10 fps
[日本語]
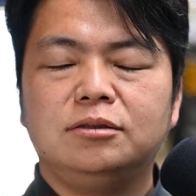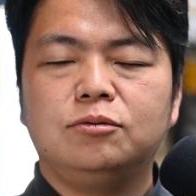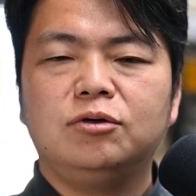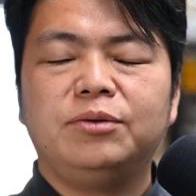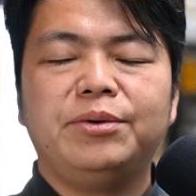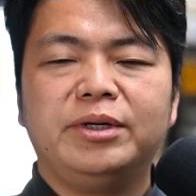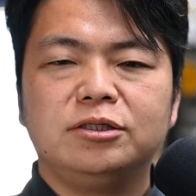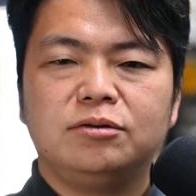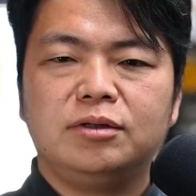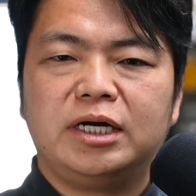を決めま
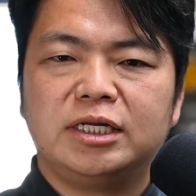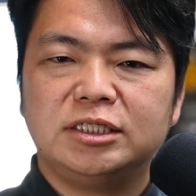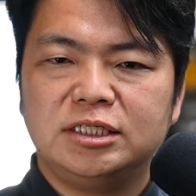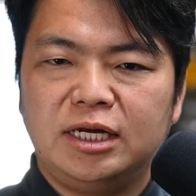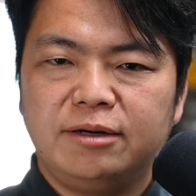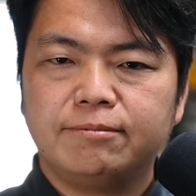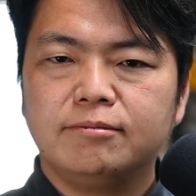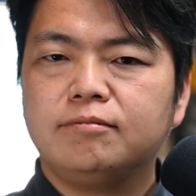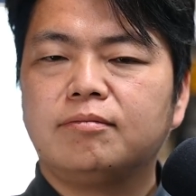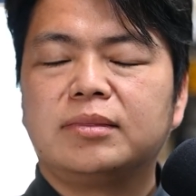すという形で
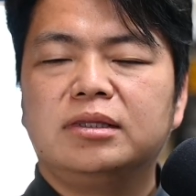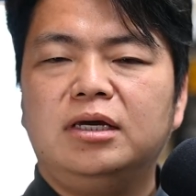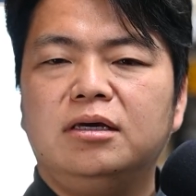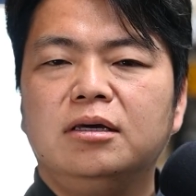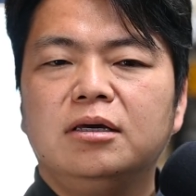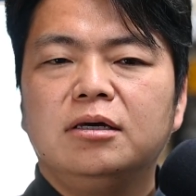で